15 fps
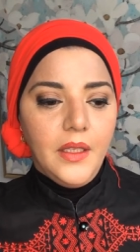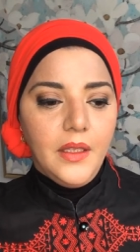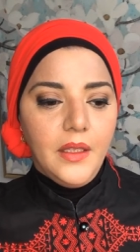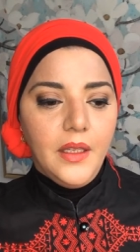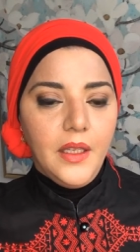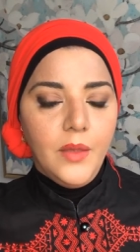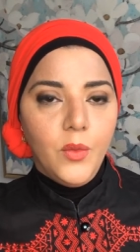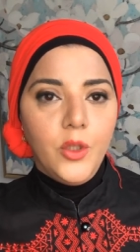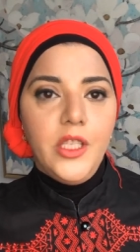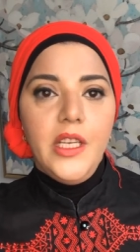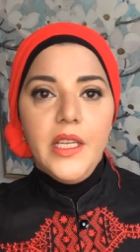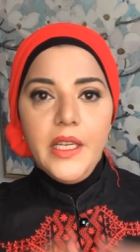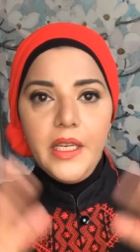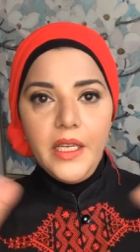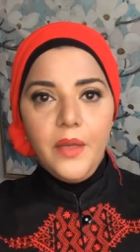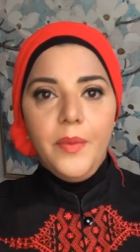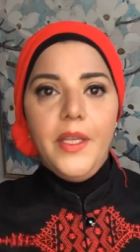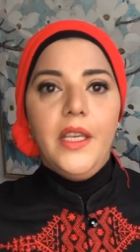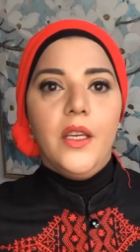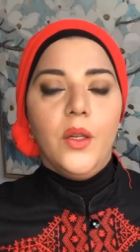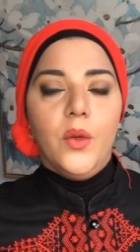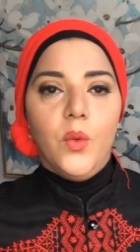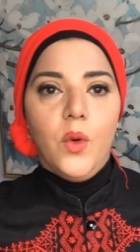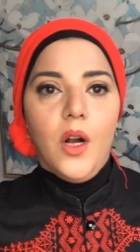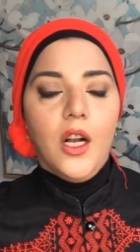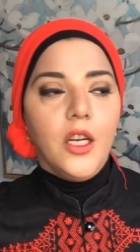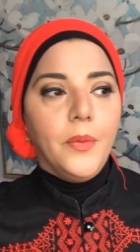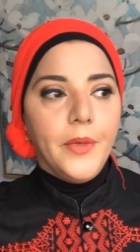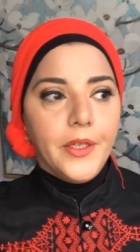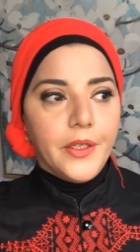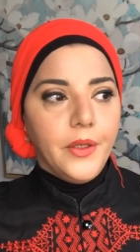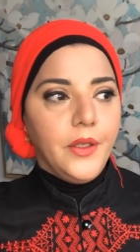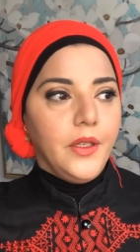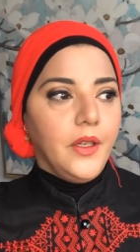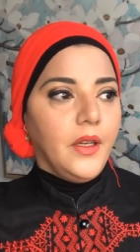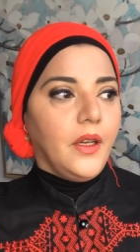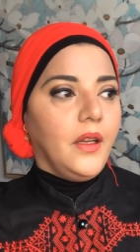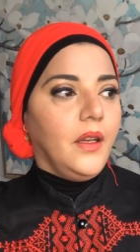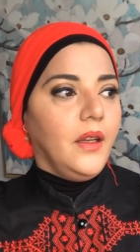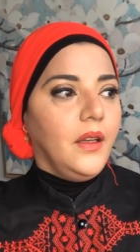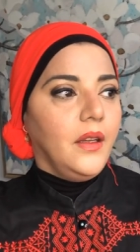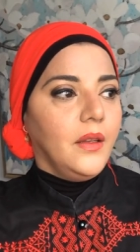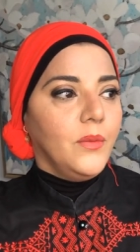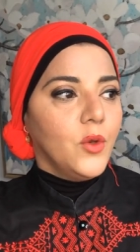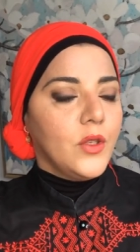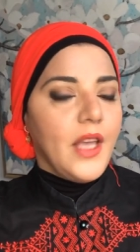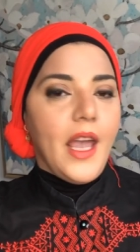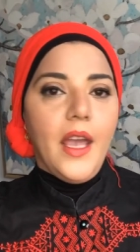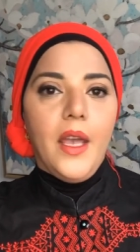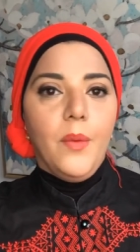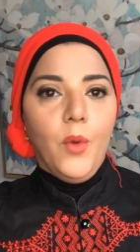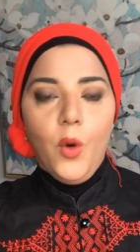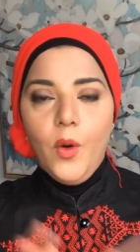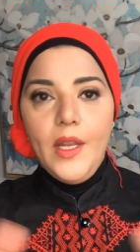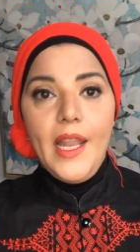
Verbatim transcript: المدير الكبير واكبر مساهم هو اللي